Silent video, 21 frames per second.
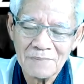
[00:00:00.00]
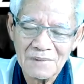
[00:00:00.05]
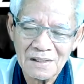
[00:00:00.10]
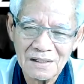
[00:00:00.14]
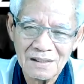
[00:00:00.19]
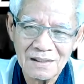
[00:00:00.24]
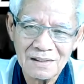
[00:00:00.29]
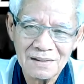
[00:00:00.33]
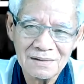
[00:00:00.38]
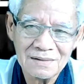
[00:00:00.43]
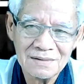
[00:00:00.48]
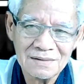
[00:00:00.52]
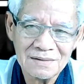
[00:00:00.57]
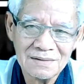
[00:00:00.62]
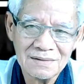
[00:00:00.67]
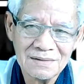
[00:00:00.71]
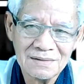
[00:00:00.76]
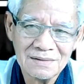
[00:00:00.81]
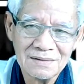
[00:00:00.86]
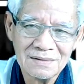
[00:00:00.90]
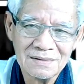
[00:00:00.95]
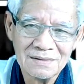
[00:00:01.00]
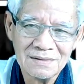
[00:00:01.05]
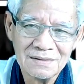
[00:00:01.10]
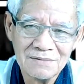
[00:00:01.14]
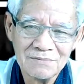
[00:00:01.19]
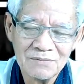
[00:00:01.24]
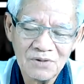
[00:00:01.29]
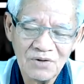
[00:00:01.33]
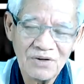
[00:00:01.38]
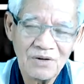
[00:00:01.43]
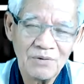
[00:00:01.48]
นะ
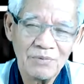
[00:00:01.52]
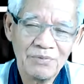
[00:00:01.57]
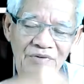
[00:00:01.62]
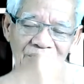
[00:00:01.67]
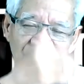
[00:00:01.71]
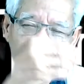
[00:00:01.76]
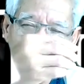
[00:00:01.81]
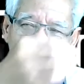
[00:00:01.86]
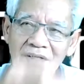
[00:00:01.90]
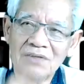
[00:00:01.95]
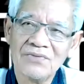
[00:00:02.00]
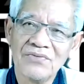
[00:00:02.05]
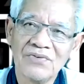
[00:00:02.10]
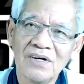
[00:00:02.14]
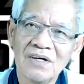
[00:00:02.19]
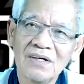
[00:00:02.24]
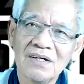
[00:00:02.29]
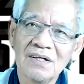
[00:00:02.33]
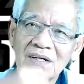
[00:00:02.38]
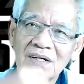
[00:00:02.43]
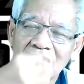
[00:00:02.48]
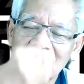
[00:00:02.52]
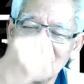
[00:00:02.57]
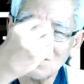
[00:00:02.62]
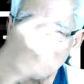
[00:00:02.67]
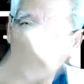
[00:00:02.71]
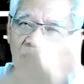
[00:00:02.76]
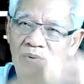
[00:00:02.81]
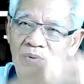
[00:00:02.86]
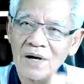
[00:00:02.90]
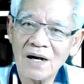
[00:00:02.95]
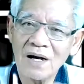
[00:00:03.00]
พอเราเป็นเสียงเออเสียงคืออะไรคืออ
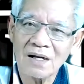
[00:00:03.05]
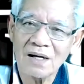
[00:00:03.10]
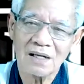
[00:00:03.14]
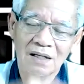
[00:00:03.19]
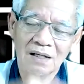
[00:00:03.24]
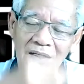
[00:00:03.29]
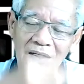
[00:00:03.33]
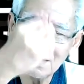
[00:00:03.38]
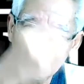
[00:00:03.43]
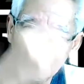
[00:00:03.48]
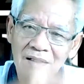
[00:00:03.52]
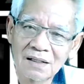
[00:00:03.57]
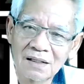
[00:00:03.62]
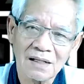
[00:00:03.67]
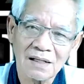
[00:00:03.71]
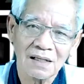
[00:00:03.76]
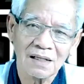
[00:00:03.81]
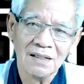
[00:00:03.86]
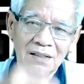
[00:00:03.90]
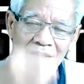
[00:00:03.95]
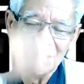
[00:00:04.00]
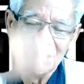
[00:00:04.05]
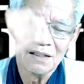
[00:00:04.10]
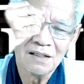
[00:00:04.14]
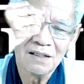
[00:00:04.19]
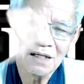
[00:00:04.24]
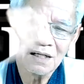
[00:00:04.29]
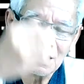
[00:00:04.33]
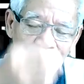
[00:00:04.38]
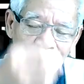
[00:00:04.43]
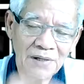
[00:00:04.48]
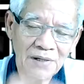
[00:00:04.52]
นุภาคก็ได้คือคลื่นก็ได้คือ
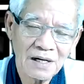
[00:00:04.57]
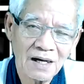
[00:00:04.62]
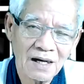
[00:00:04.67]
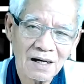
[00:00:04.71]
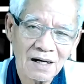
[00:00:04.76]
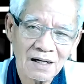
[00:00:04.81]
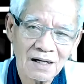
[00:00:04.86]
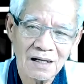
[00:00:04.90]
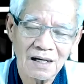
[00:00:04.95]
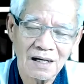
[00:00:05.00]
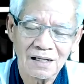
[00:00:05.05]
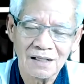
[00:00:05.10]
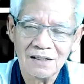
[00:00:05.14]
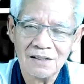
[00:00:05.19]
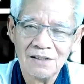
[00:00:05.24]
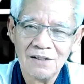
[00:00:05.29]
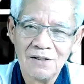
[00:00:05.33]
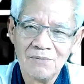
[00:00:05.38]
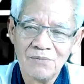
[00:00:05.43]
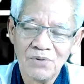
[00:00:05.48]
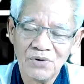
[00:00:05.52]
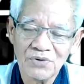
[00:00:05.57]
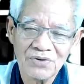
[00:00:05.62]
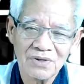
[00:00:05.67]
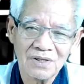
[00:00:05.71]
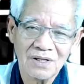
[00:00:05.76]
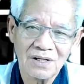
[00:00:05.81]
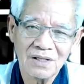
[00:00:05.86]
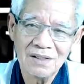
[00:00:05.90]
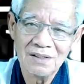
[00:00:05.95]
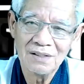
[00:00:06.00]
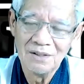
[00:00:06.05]
คือพลังงานก็ได้ เพราะฉะ
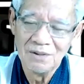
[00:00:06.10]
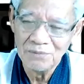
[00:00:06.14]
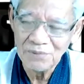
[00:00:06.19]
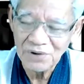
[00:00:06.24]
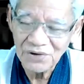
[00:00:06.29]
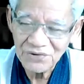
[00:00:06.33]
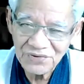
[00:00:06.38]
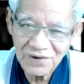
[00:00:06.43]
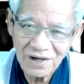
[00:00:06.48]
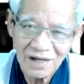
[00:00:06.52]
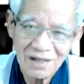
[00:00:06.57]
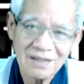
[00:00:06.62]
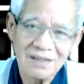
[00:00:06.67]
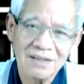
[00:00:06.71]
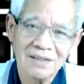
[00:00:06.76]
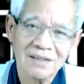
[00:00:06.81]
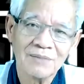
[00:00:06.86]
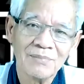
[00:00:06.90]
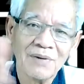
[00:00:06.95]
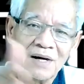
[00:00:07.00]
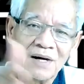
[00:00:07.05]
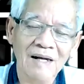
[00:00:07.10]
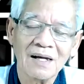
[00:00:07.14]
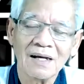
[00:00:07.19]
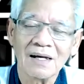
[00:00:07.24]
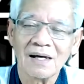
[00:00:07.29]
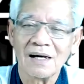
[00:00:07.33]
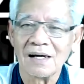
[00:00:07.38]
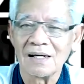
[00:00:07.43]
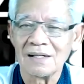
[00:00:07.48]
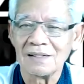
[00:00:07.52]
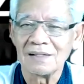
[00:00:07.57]
นั้นภาษาคือพลัง
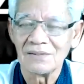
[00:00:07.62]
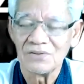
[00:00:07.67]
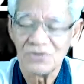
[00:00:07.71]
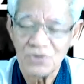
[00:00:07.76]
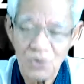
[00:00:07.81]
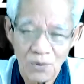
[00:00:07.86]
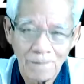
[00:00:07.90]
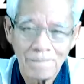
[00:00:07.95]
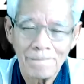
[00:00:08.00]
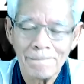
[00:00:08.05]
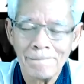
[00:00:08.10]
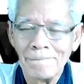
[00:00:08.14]
งานจบ